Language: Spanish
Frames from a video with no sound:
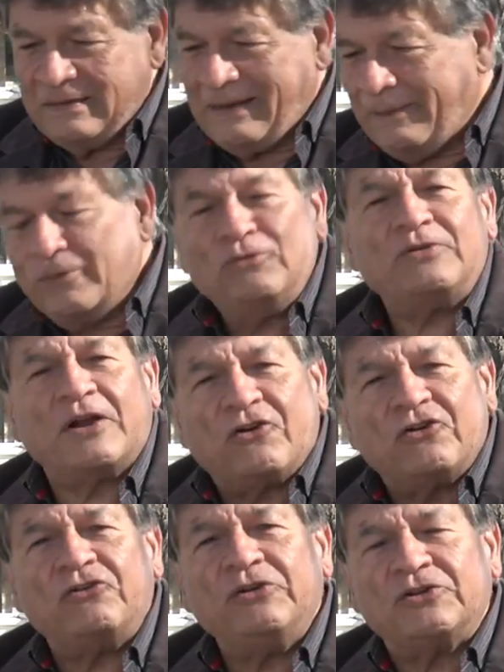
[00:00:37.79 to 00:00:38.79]
Tenemos un
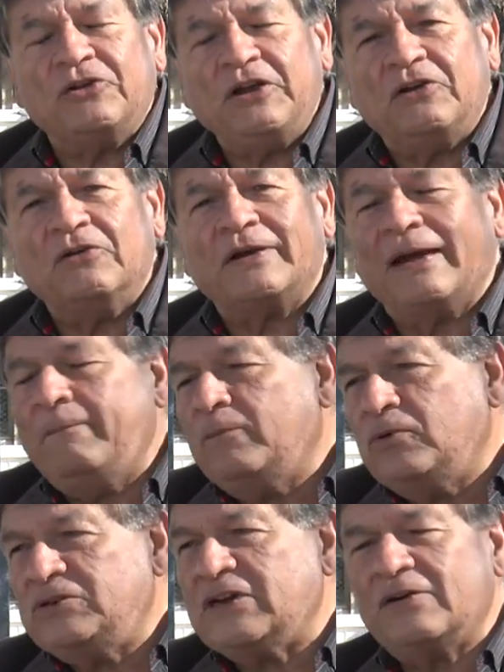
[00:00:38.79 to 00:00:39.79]
recorrido histórico que en
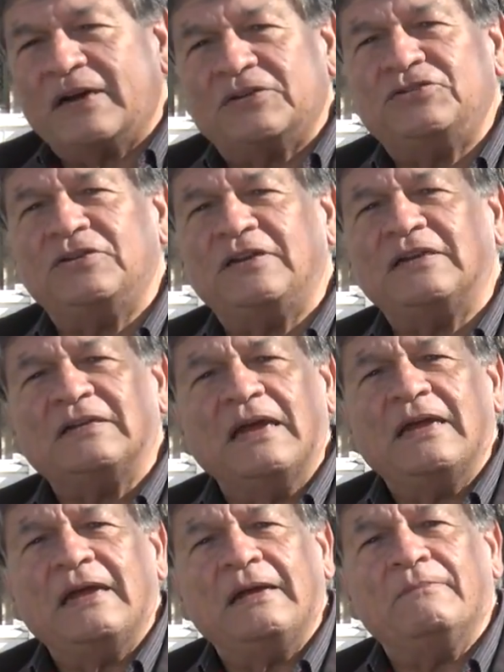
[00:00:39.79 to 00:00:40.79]
muchas ocasiones
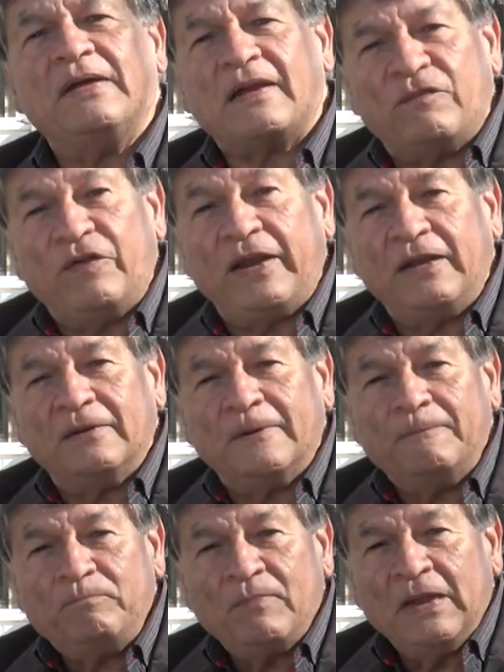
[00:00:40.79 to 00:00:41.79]
eh, me he
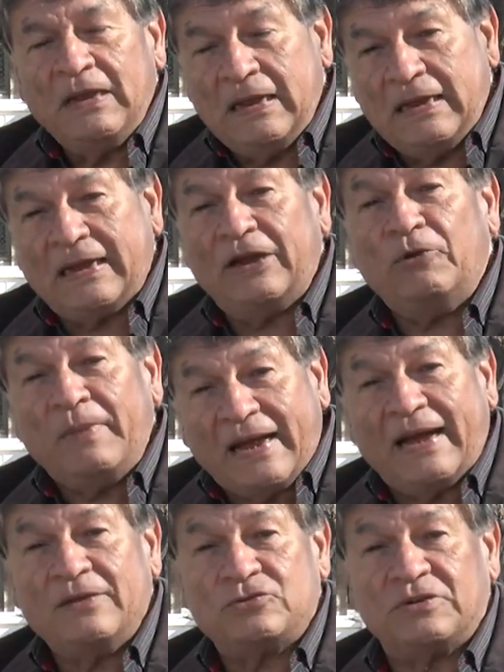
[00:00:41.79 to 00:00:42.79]
referido y que no me
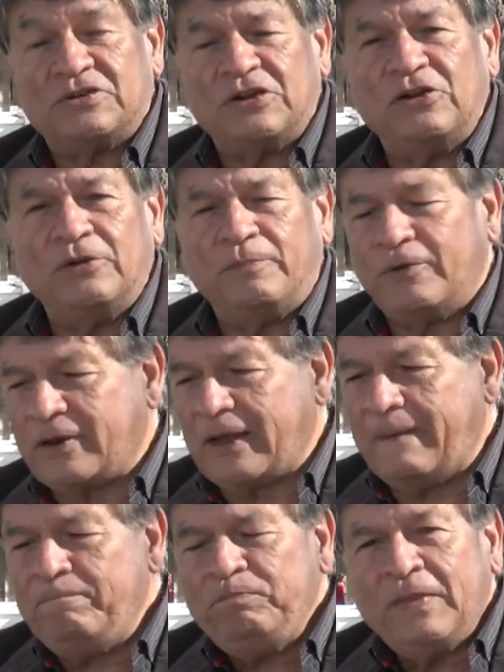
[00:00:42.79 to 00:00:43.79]
canso de serlo porque